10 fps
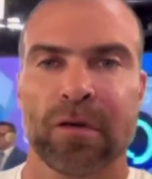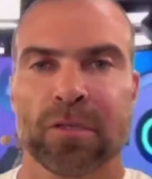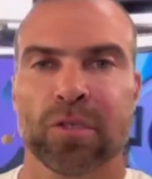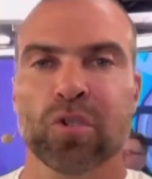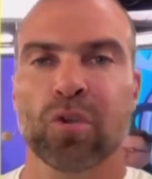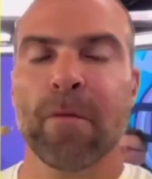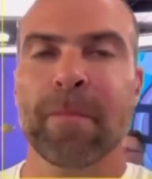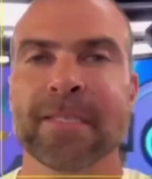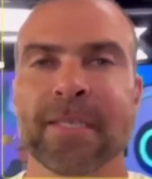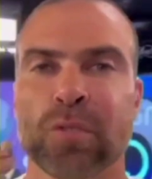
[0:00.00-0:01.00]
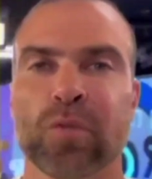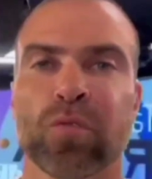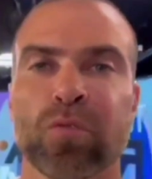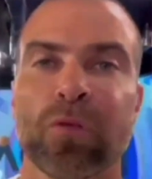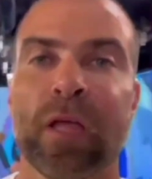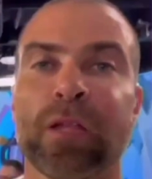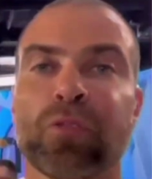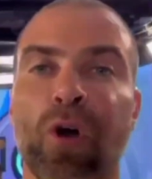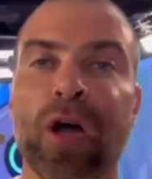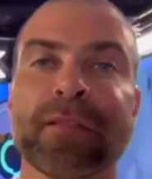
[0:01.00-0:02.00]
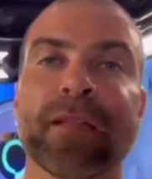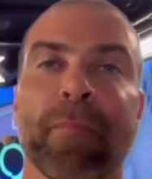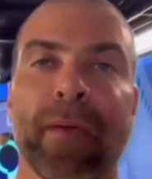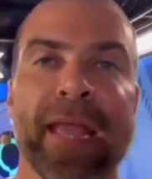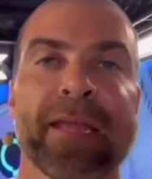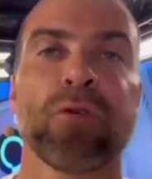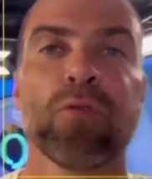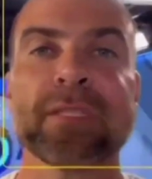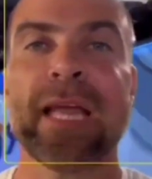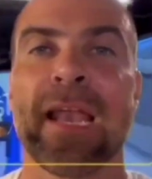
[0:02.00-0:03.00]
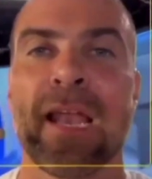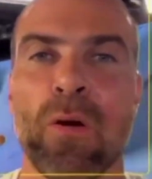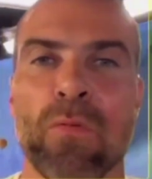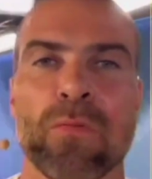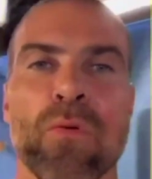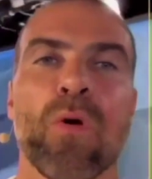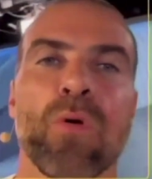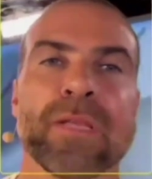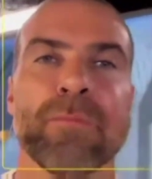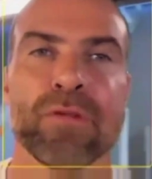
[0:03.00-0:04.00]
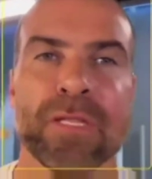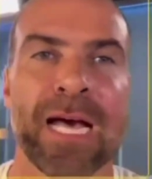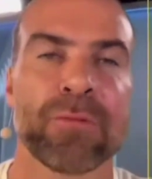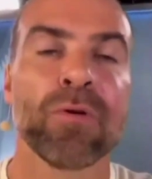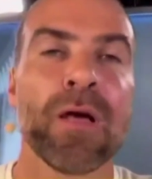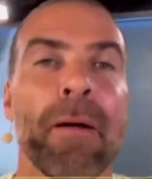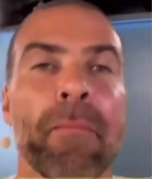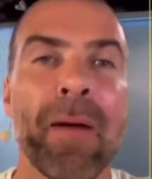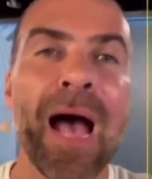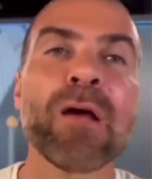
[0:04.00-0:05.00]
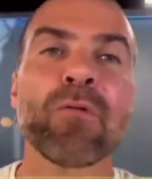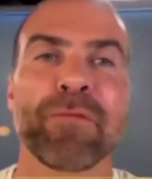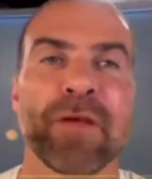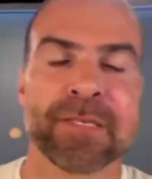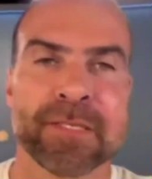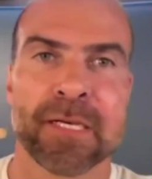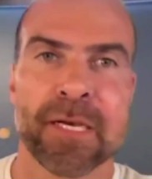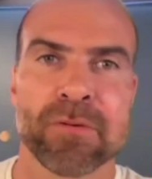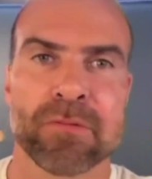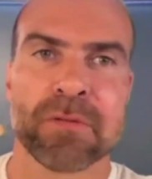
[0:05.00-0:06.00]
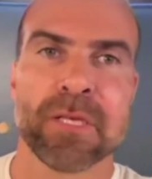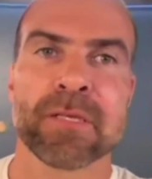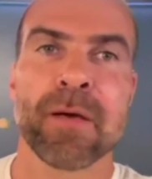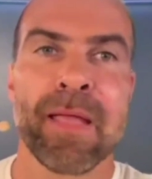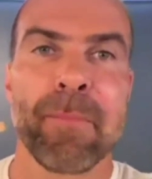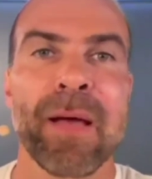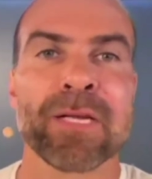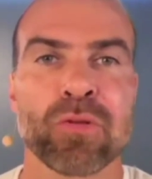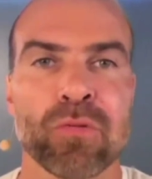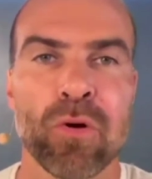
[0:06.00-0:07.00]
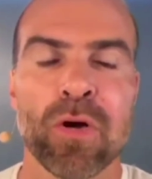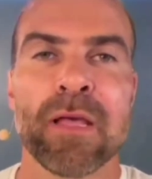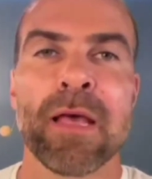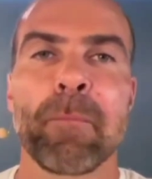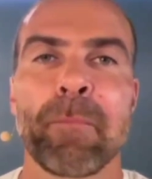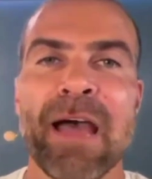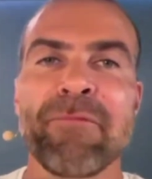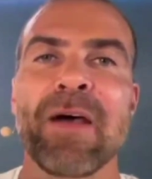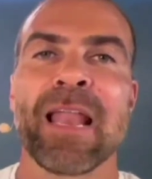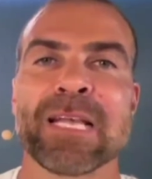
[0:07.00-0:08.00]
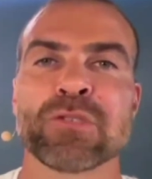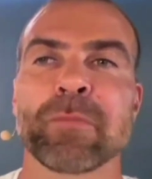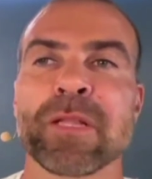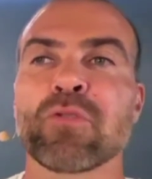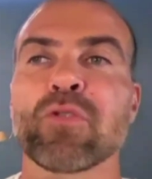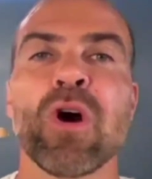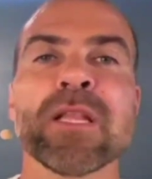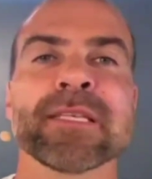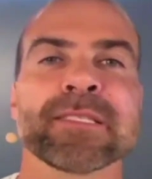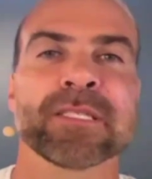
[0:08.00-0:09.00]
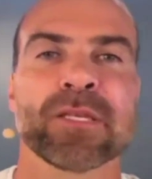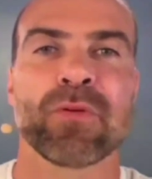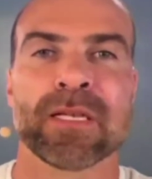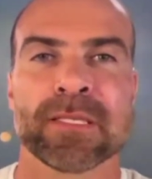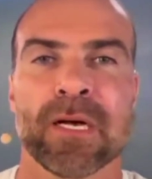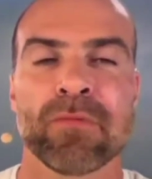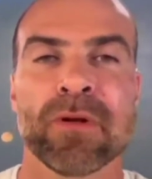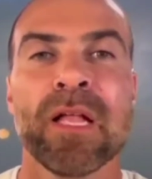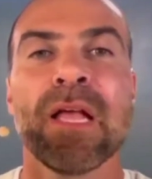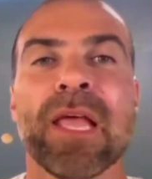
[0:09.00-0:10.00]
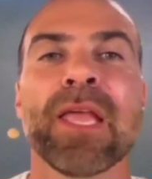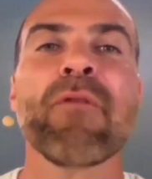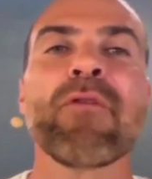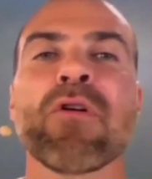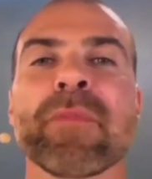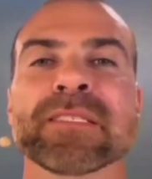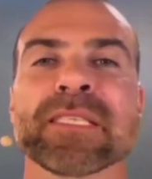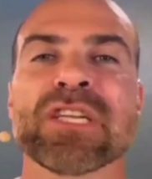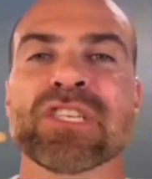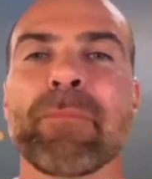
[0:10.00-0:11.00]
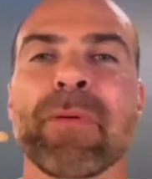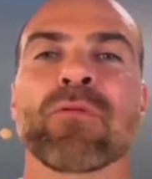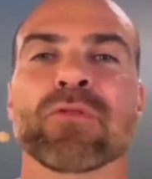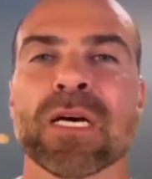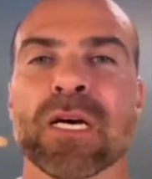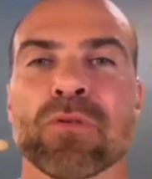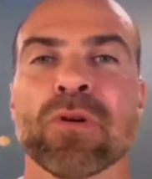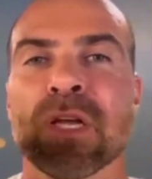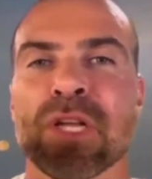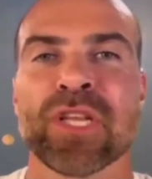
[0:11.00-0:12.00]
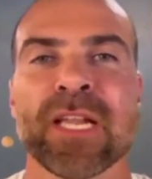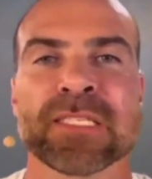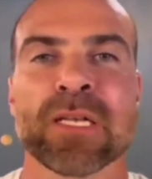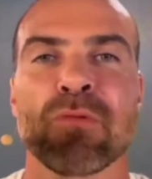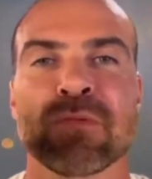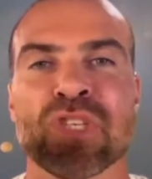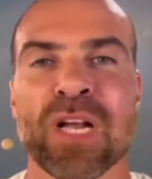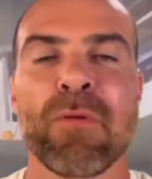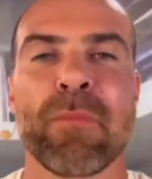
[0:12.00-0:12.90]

sobre esse assunto. Tô também no telão com o deputado Marco Feliciano, que também é pastor, para falar sobre toda essa situação. E eu vou começar já perguntando, direção, chama o Marco